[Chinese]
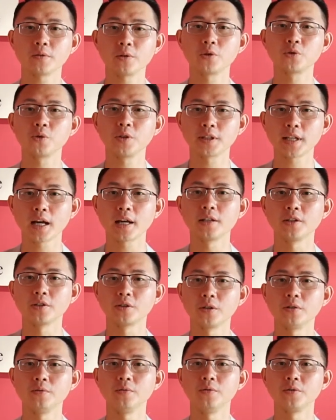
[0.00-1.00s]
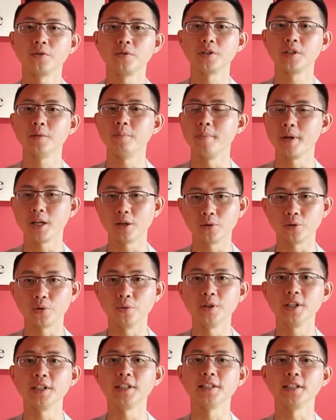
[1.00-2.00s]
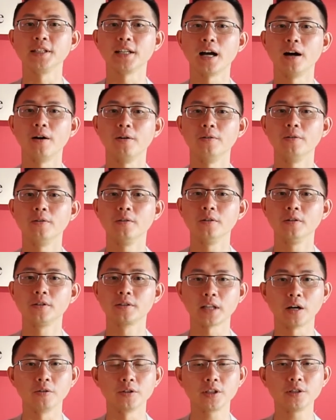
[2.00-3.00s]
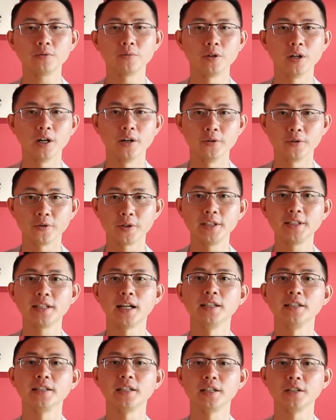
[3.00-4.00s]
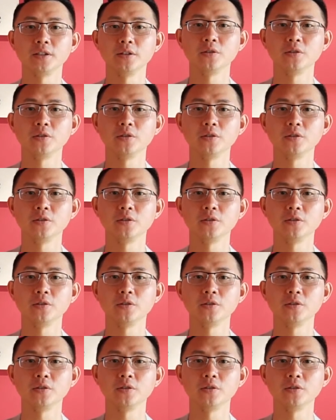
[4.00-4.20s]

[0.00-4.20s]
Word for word: 过最大的错误就是没有独立思考，导致我很容易相信